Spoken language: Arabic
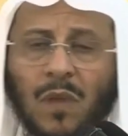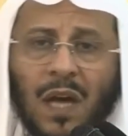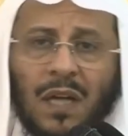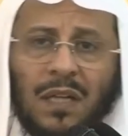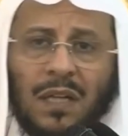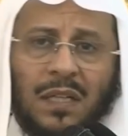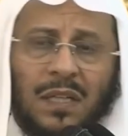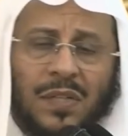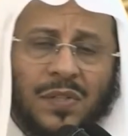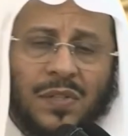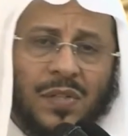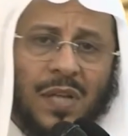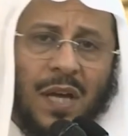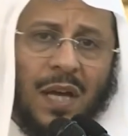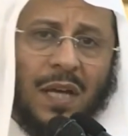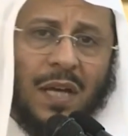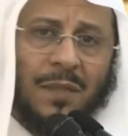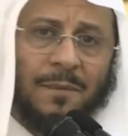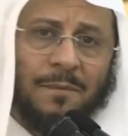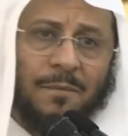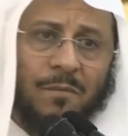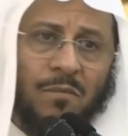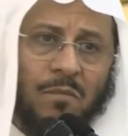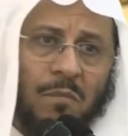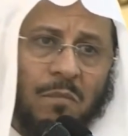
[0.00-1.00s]

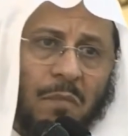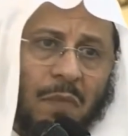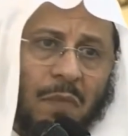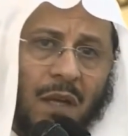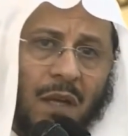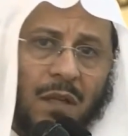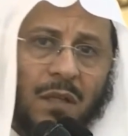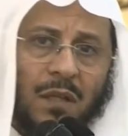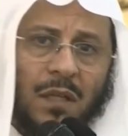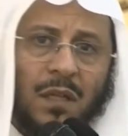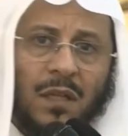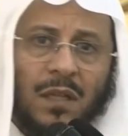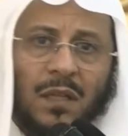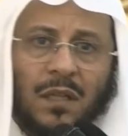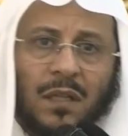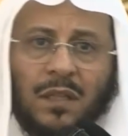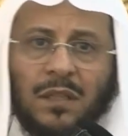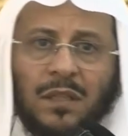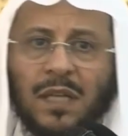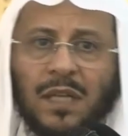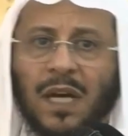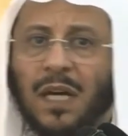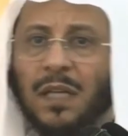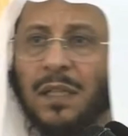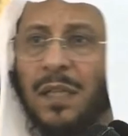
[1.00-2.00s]
الإنسان
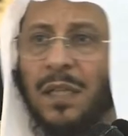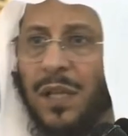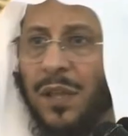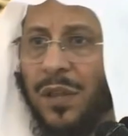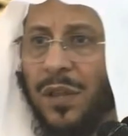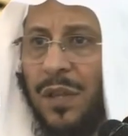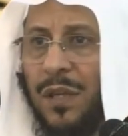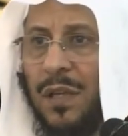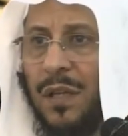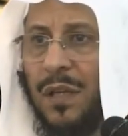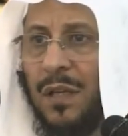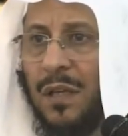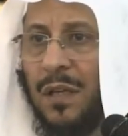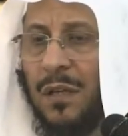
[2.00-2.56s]
يحنث